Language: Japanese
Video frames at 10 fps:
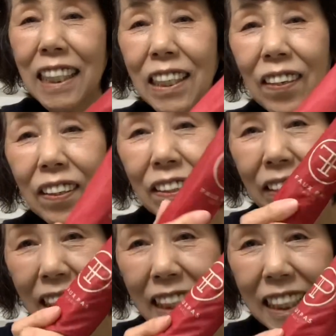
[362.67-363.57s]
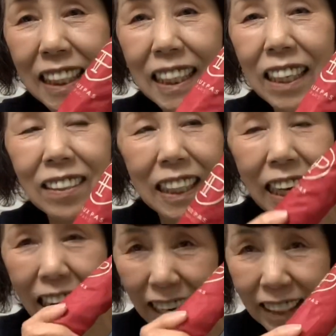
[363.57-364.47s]
初にちっちゃく
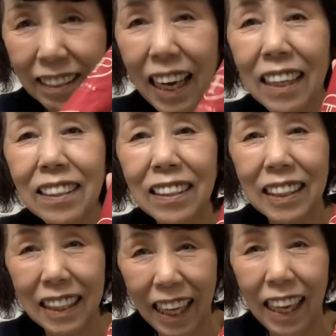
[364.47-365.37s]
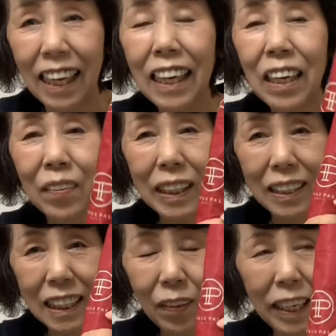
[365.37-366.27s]
て軽くって
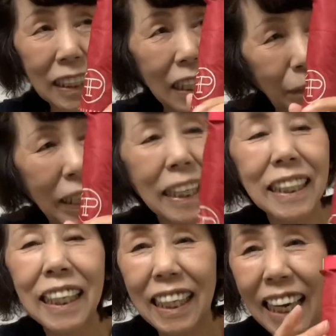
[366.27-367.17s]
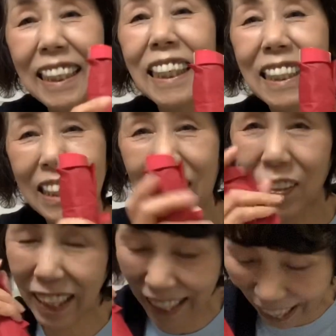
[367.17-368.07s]
私これ手放せないんですね
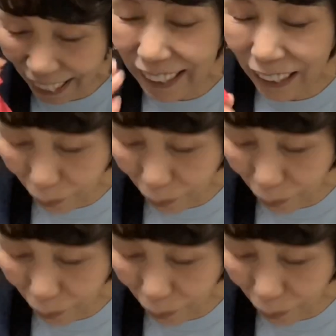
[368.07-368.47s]
これが入った